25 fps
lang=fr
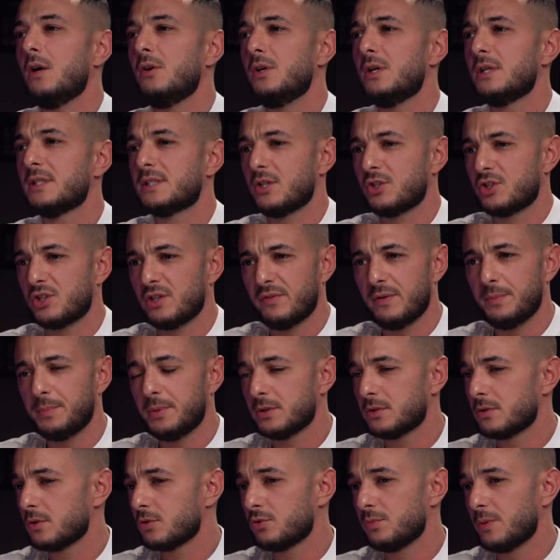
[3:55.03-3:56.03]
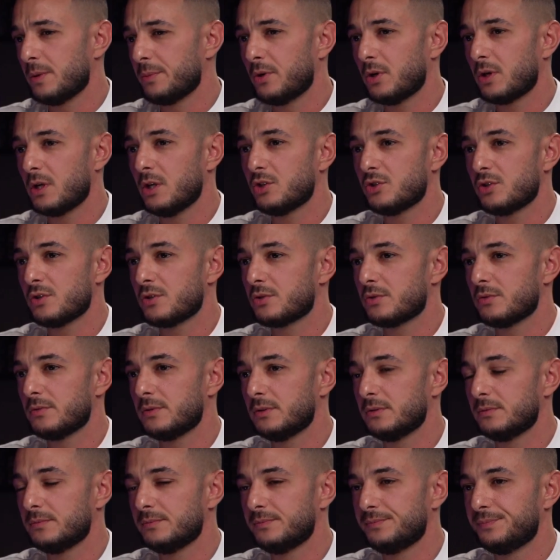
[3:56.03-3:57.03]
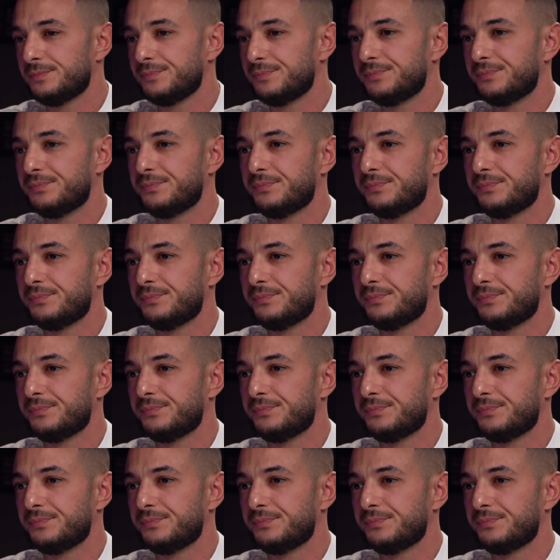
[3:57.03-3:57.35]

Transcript: ah, vois. Ça, je savais pas ça. Tu voilà, voilà. C'est tu